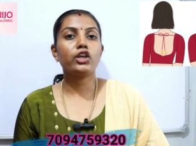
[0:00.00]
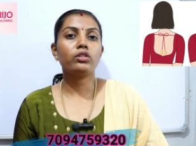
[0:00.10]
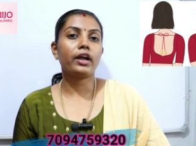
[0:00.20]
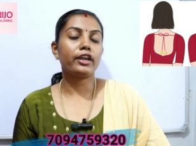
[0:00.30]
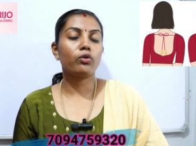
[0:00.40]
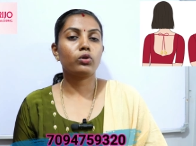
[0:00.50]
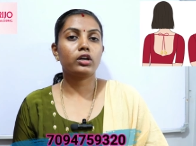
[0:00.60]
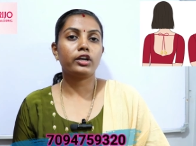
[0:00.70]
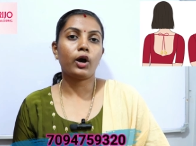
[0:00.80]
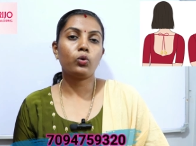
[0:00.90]
அதையும் தாண்டி
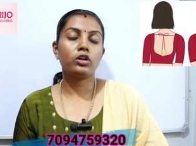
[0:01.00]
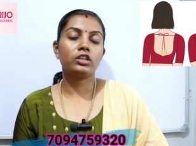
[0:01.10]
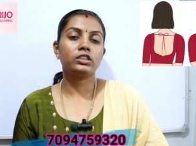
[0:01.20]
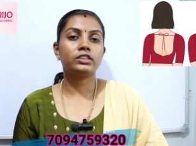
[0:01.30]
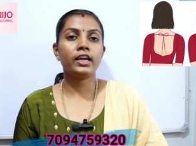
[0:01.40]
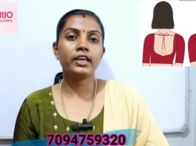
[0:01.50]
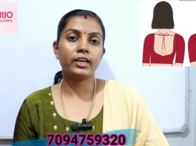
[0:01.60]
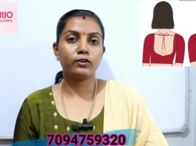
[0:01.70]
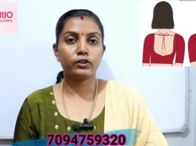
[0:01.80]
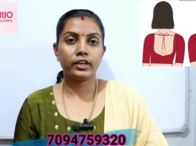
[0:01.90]
உங்களுக்கு டவுட் இருந்துச்சுன்னா
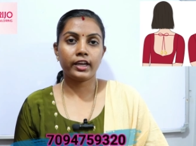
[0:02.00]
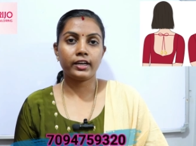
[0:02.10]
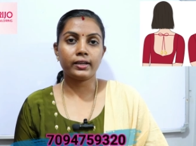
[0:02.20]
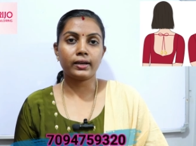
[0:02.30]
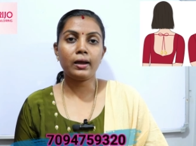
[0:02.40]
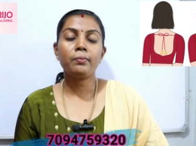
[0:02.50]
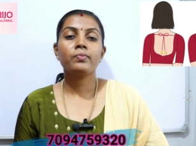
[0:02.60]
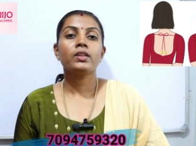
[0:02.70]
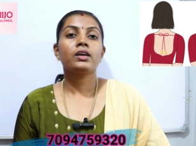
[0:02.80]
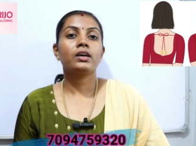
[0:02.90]
நீங்கள் வந்து கேட்டுக்கலாம்
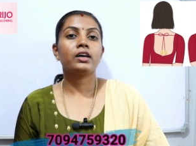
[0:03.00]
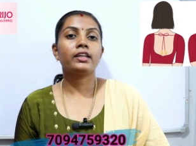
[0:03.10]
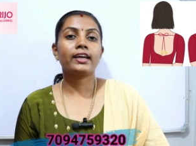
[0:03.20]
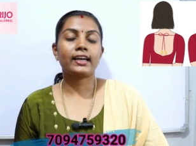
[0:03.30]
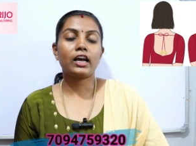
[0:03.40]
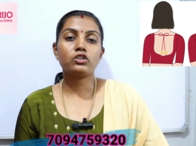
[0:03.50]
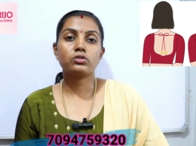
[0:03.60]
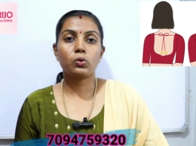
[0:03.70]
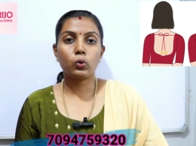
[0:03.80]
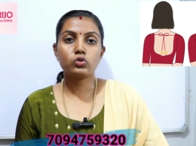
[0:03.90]
இந்த
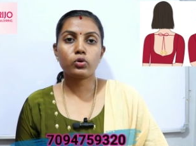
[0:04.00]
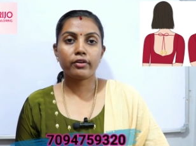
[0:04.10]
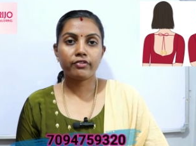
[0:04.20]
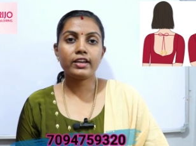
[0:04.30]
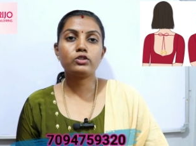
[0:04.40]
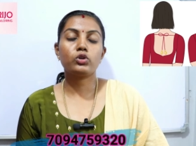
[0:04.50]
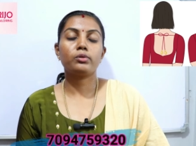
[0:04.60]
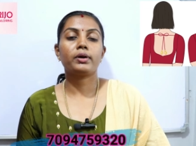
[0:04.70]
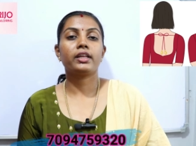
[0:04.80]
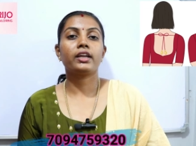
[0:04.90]
கிளாஸ் கோர்ஸோட ஃபீஸ்
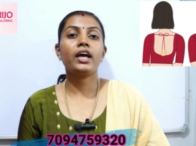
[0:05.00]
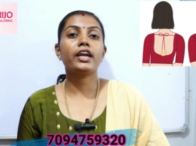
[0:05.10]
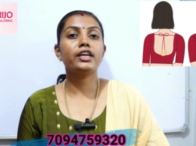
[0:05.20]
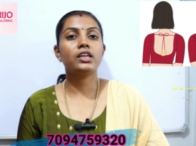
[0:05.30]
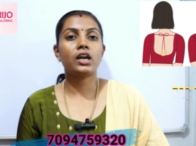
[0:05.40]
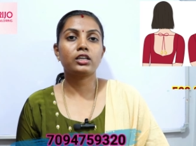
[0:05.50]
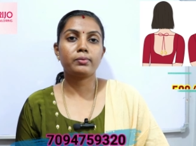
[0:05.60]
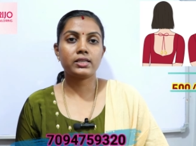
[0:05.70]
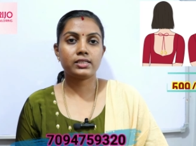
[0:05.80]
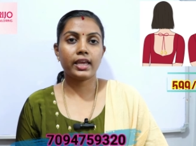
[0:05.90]
வந்து பார்த்தீங்கன்னா ரெண்டு
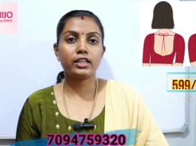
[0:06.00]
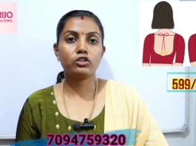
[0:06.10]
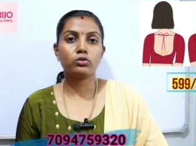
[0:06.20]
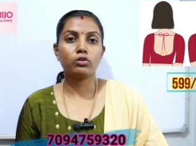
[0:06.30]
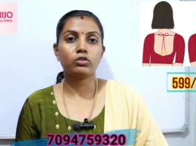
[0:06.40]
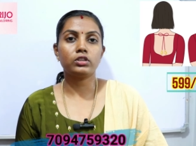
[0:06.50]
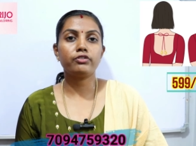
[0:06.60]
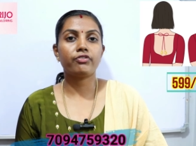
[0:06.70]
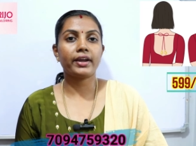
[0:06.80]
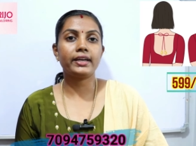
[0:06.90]
நாளுக்குமே சேர்த்து உங்களுக்கு
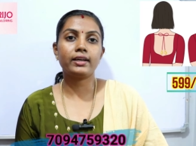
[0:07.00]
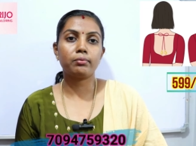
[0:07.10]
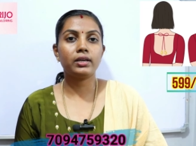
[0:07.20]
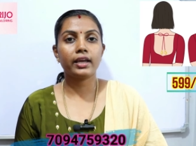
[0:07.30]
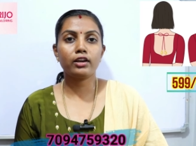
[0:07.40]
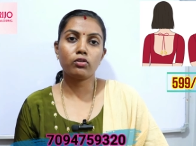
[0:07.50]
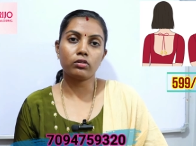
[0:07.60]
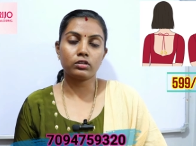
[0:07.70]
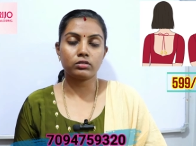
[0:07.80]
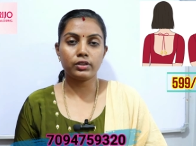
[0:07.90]
வந்து ஃபைவ் டபுள் நைன்
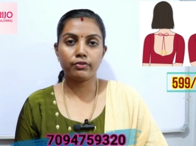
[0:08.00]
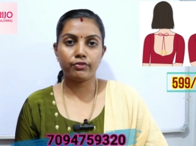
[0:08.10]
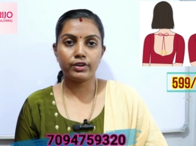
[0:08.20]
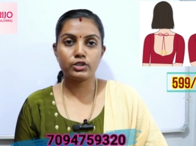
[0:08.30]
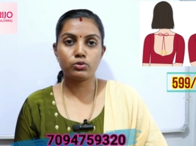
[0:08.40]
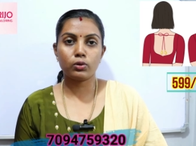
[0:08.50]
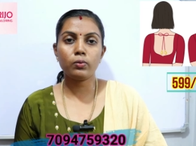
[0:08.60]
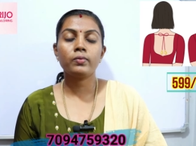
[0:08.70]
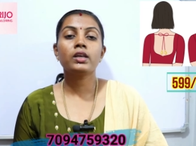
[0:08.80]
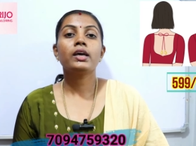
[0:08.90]
உங்களுக்கு வந்து ஃபீஸ்
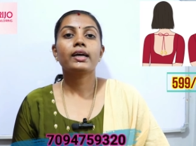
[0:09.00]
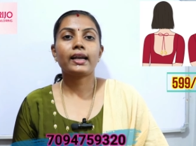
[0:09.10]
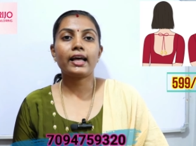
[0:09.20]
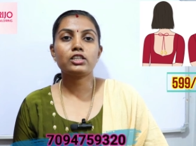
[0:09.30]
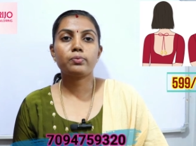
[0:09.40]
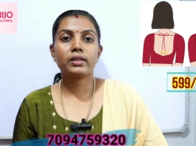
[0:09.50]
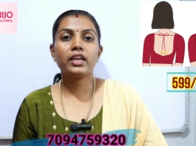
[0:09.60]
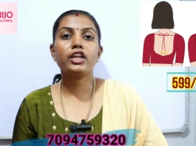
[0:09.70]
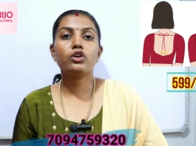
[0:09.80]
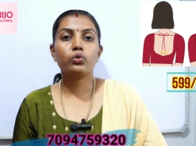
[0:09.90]
வரும் கிளாஸ்
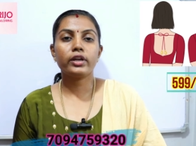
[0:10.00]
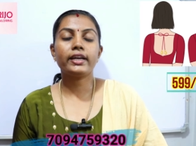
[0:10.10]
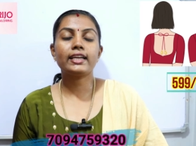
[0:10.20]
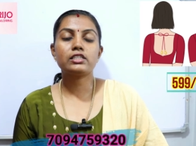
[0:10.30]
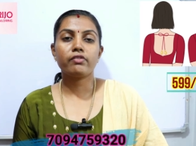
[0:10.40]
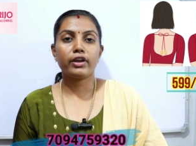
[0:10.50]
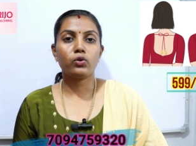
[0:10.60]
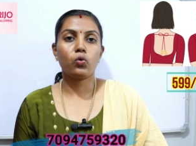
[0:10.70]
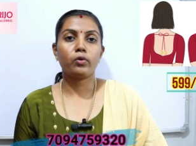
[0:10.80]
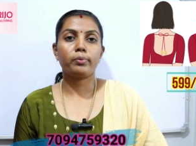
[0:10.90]
பற்றி இன்னும் டீட்டெயில்ஸ்
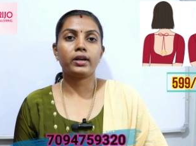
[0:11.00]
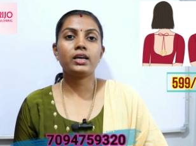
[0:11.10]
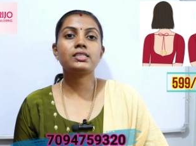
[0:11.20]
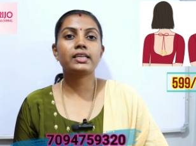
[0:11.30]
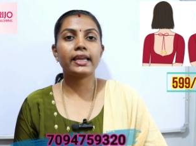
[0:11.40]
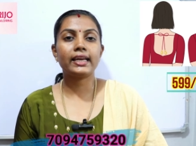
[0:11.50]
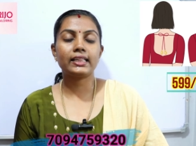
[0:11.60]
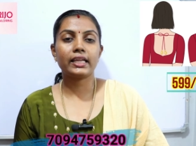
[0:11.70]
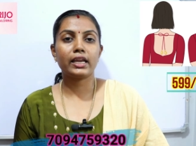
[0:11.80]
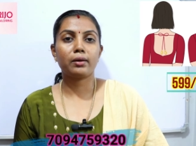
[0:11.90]
வேணும் அப்படின்னா
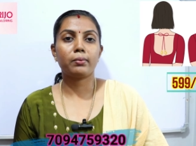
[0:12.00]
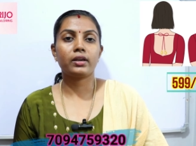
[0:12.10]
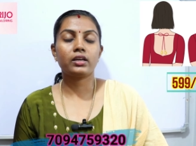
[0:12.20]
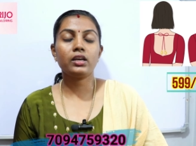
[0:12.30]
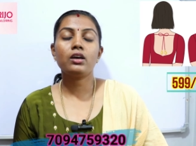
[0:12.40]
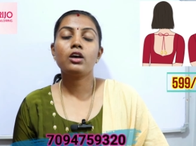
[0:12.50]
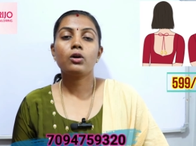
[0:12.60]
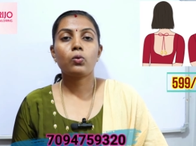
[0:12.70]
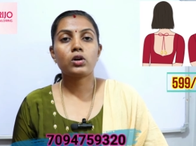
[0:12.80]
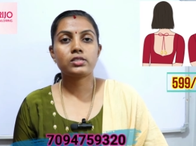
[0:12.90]
ஸ்க்ரீனில் தெரிய நம்பருக்கு
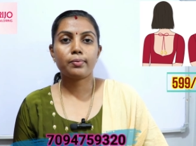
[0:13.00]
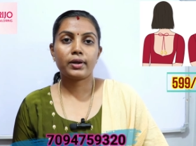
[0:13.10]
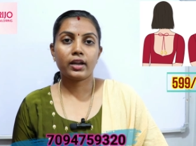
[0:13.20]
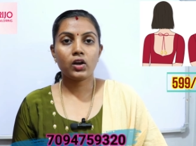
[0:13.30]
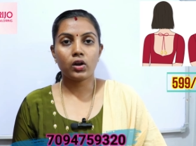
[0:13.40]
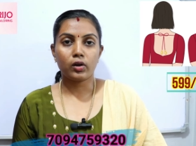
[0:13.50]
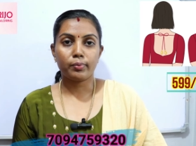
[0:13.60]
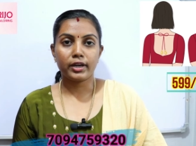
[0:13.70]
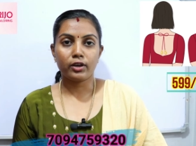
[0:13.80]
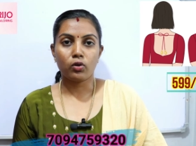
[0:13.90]
வாட்ஸ்அப்பில் நான்
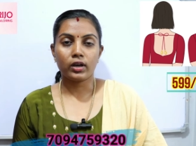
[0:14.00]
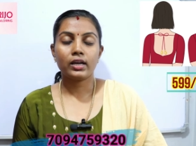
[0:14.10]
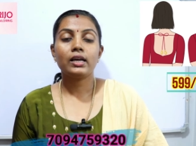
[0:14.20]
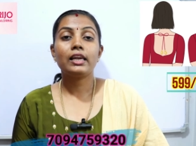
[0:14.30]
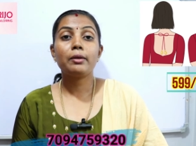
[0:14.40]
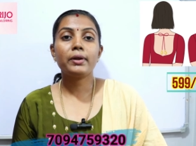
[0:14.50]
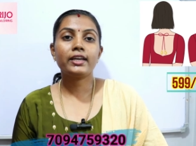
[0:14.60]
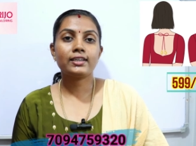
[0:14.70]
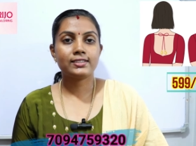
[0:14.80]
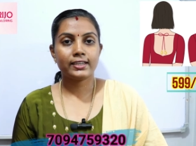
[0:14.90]
கால் பண்ணிக்கோங்க
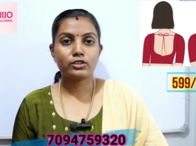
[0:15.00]
லிமிட்டட்